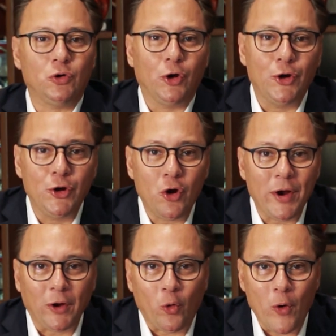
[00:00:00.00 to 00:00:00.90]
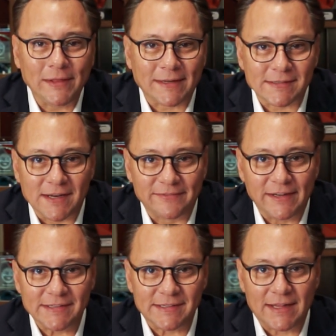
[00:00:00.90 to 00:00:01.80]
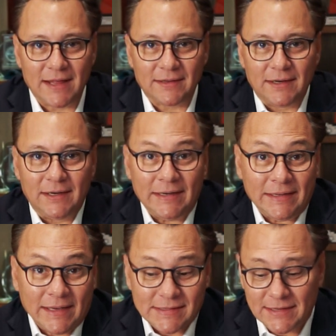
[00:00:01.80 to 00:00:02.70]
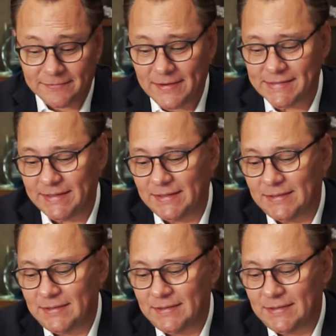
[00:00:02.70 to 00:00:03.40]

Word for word: No encuentras la felicidad ni es tan fácil.